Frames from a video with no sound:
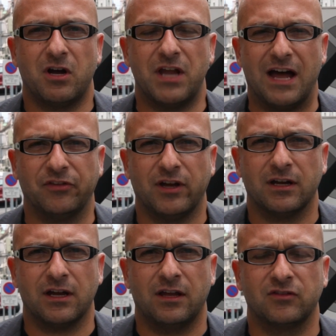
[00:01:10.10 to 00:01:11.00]
auch einen
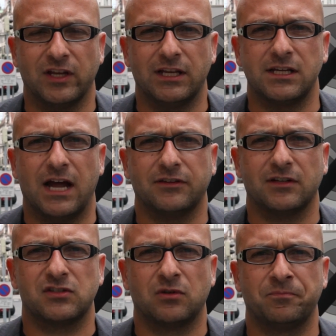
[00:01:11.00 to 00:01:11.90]
Antrag, einen dringlichen
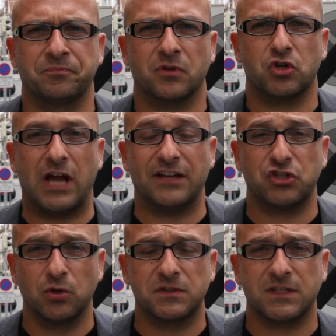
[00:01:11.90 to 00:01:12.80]
Antrag zum
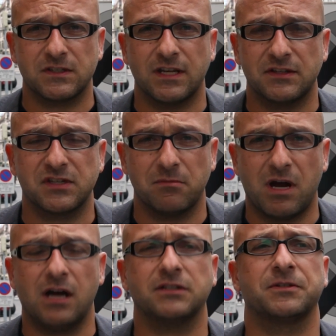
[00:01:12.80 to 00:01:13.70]
Staatsschutzgesetz
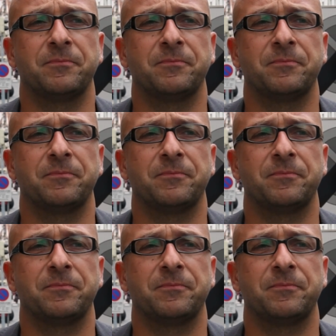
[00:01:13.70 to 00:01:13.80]
gemacht.